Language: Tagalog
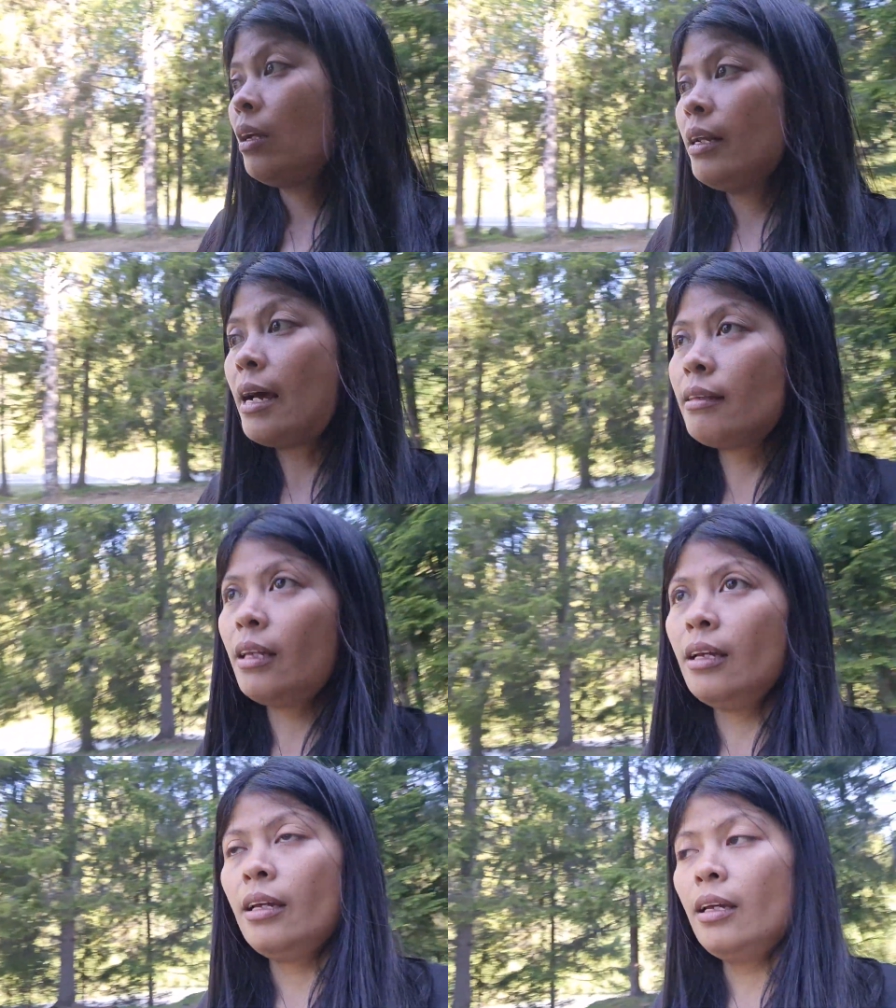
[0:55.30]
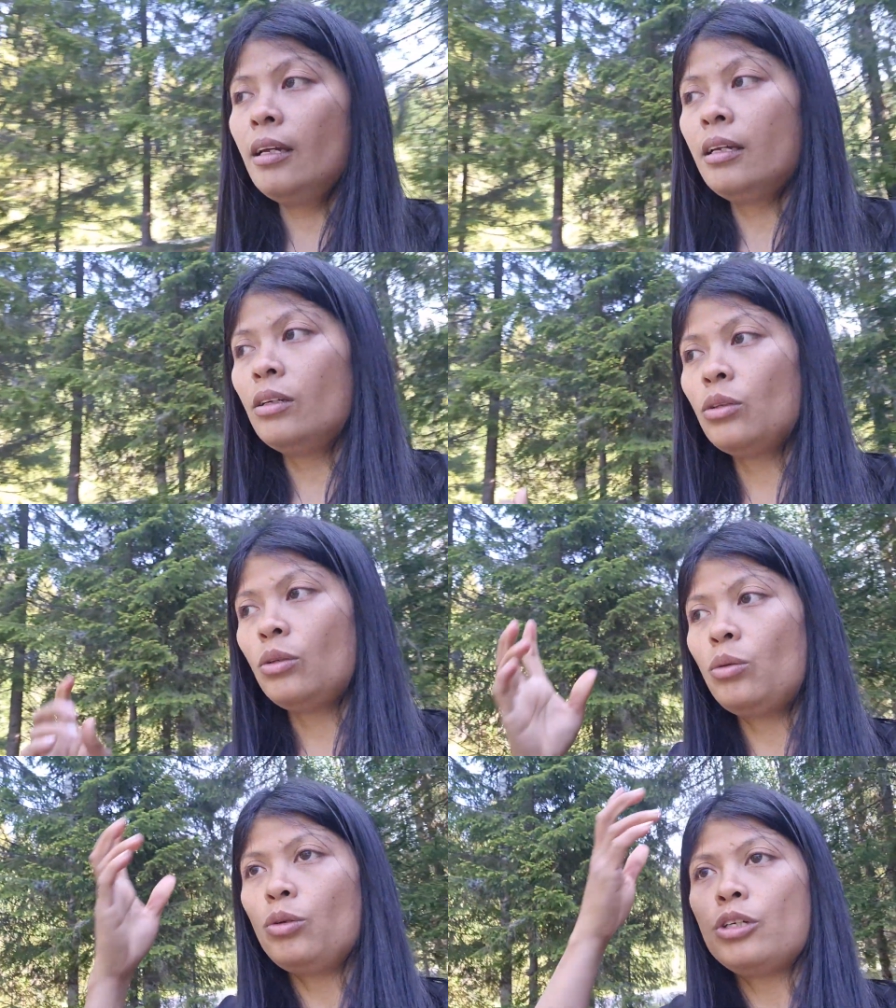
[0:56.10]
Dati,
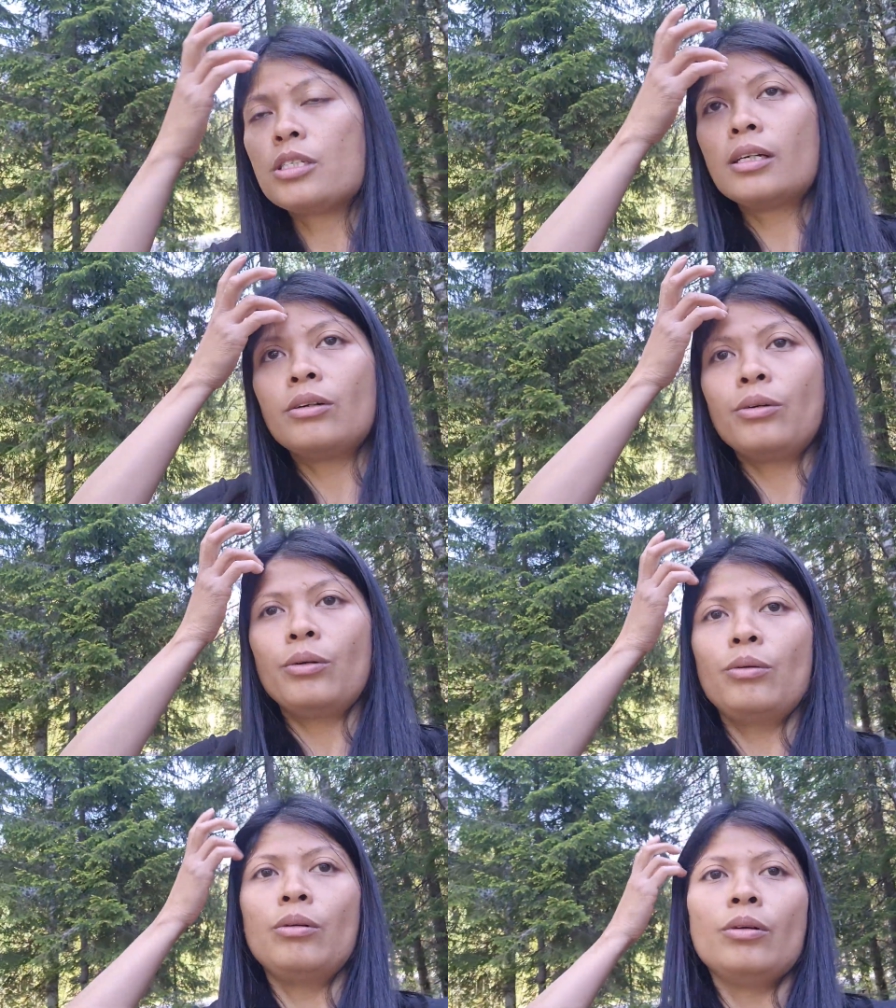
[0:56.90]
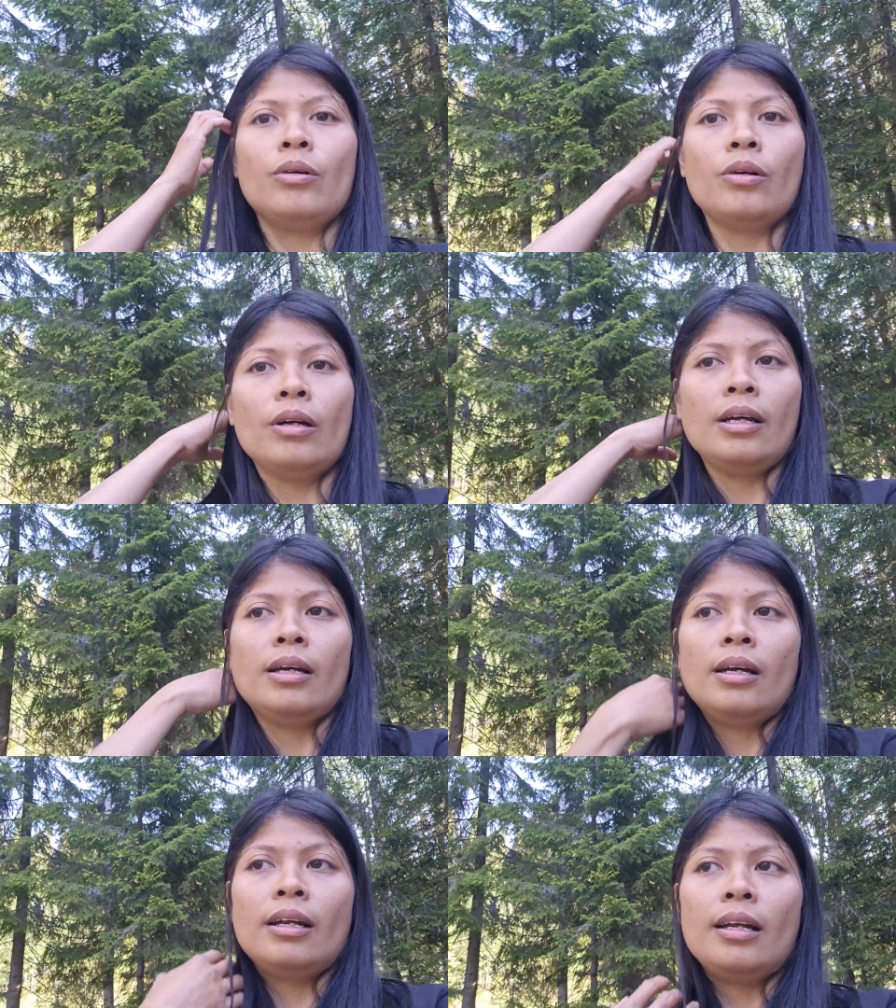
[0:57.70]
2 years ago,
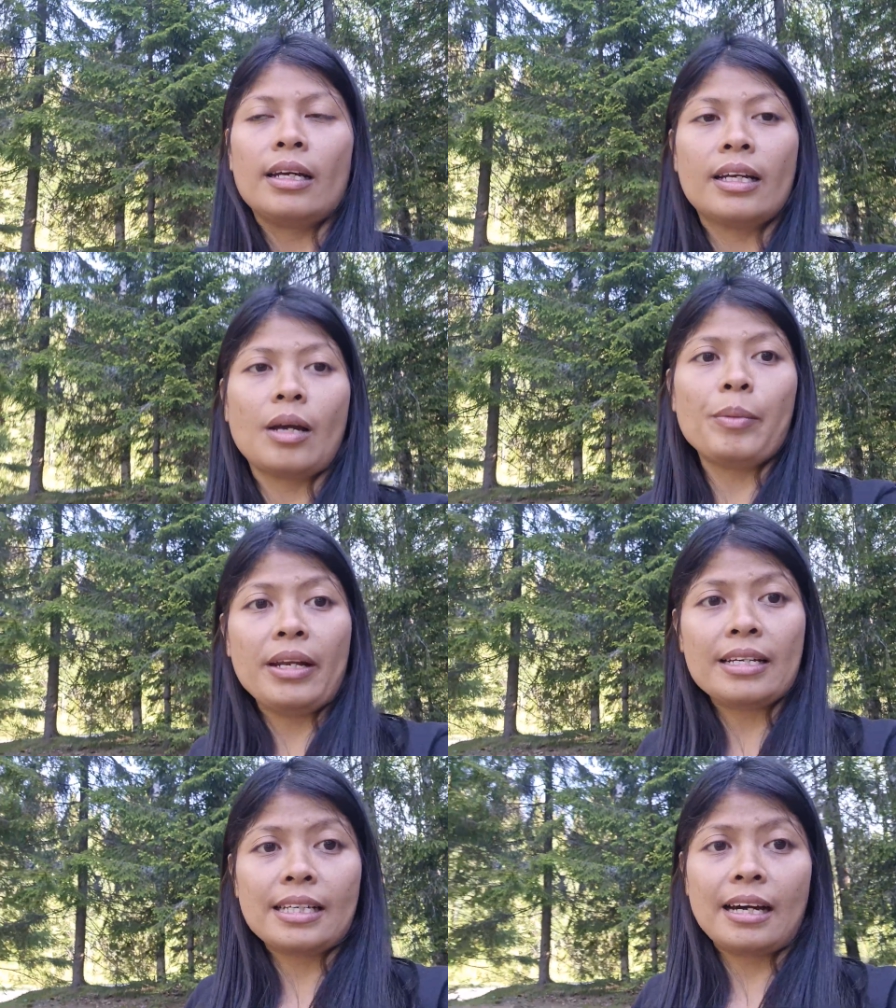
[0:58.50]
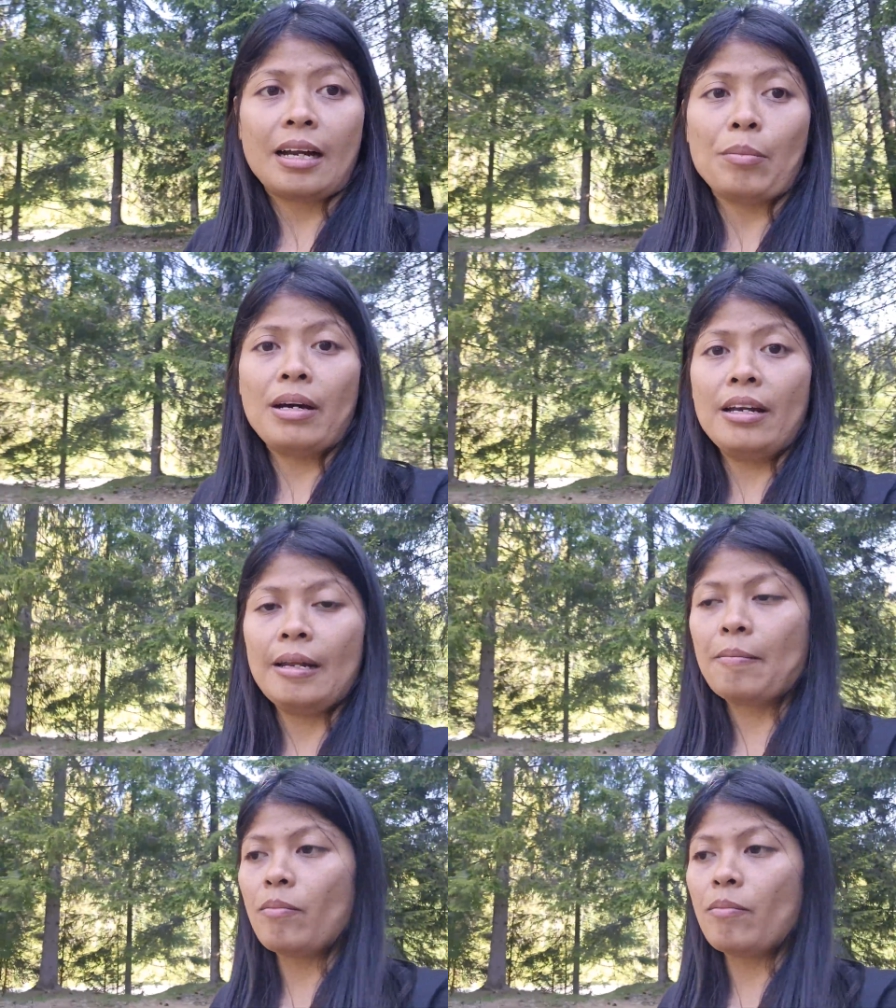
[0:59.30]
lagi kaming nasa karaban.